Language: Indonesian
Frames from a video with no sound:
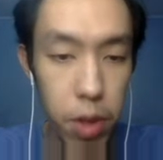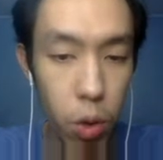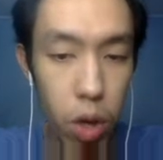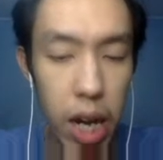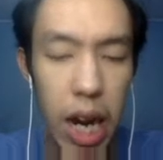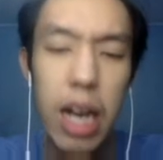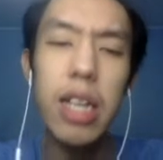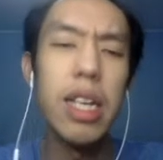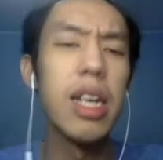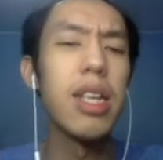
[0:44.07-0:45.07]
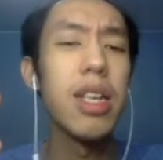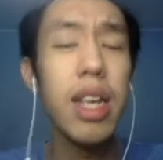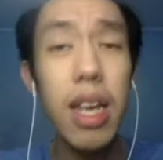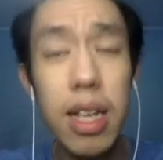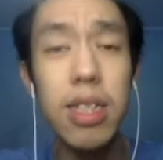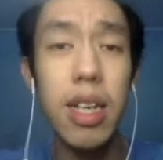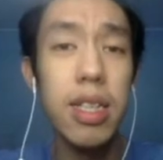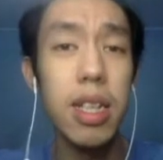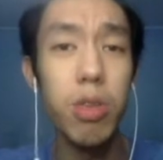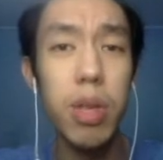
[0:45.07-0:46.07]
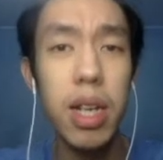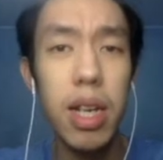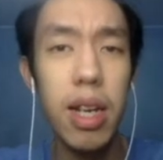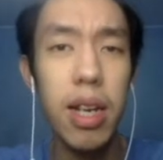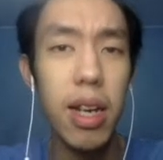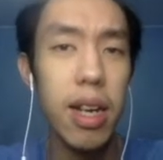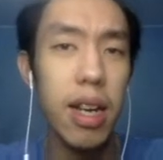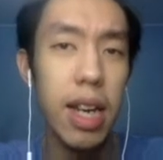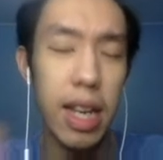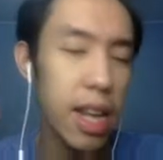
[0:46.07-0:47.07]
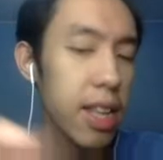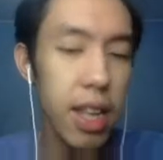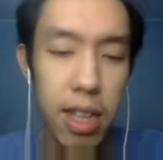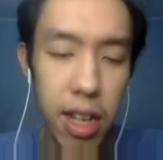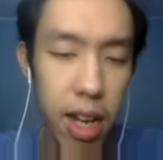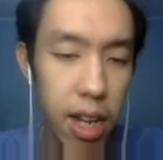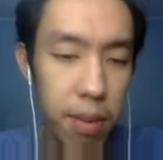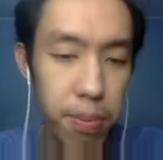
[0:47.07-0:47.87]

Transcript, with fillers: Gua udah agak ngerti-ngerti dikit sih guys ya, cuman kita lihat ya nanti dah.